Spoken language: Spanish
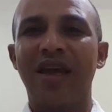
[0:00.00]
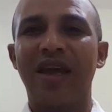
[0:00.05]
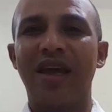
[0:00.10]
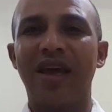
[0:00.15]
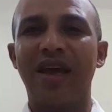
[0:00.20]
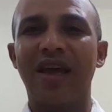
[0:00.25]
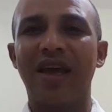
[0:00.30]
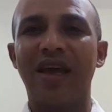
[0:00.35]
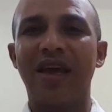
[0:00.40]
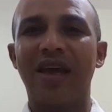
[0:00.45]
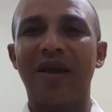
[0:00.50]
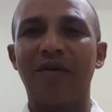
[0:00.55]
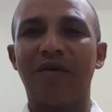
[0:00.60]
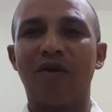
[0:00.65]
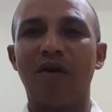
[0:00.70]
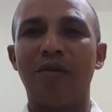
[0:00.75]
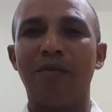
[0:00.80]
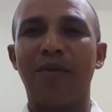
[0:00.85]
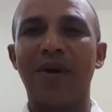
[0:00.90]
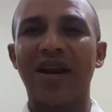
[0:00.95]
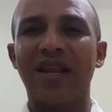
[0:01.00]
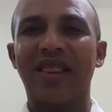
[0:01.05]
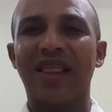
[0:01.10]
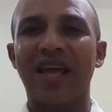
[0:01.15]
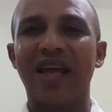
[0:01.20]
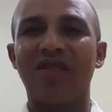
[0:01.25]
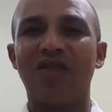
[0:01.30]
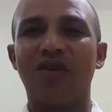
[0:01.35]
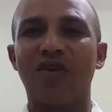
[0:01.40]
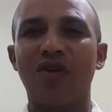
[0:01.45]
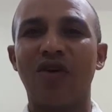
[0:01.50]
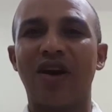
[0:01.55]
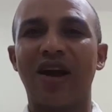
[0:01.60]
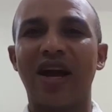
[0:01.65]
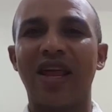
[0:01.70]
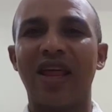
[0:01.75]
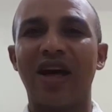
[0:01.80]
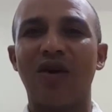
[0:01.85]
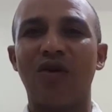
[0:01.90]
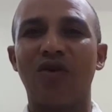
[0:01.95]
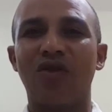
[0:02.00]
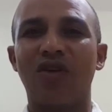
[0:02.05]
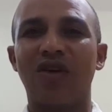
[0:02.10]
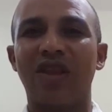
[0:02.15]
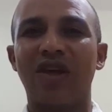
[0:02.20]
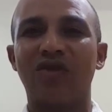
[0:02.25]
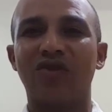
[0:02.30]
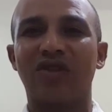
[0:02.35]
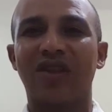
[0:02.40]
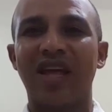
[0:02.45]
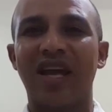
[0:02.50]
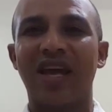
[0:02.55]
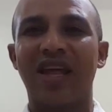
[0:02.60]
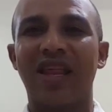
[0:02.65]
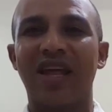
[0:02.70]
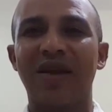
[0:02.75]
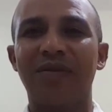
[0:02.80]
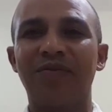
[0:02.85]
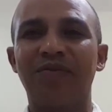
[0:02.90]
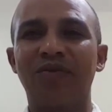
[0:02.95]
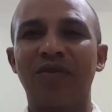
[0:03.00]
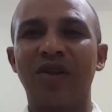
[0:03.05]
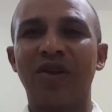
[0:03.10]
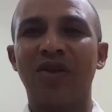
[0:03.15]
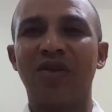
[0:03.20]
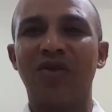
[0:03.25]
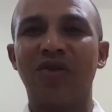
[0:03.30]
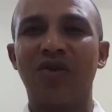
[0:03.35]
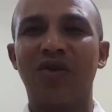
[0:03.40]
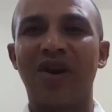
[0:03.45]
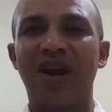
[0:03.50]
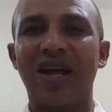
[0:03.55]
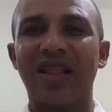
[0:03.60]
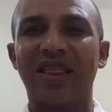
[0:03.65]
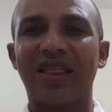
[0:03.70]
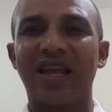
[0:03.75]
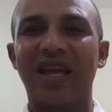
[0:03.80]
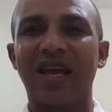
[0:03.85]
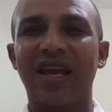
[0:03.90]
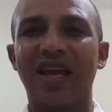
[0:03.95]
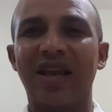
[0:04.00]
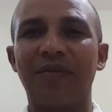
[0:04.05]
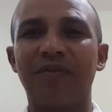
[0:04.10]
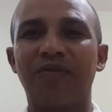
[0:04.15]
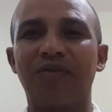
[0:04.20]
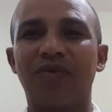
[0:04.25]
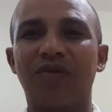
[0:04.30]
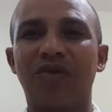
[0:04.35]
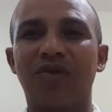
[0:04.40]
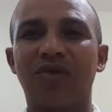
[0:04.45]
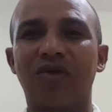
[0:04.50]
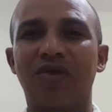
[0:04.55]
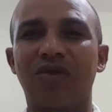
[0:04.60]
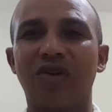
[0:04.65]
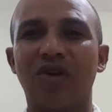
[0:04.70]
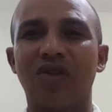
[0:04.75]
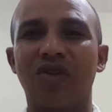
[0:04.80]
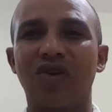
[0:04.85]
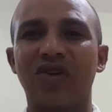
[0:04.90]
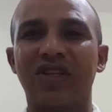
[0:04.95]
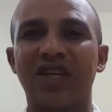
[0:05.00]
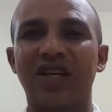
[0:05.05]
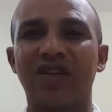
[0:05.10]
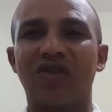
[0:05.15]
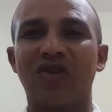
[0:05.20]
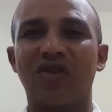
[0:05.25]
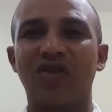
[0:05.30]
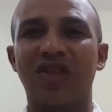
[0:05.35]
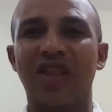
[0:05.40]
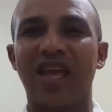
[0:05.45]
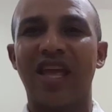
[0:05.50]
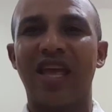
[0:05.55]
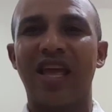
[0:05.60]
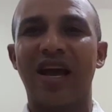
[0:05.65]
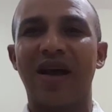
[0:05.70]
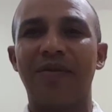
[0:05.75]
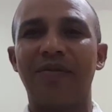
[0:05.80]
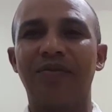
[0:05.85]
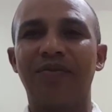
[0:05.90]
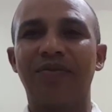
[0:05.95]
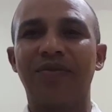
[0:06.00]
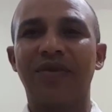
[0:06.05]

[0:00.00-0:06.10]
eh, compartiendo con cada uno de ustedes durante todos estos días.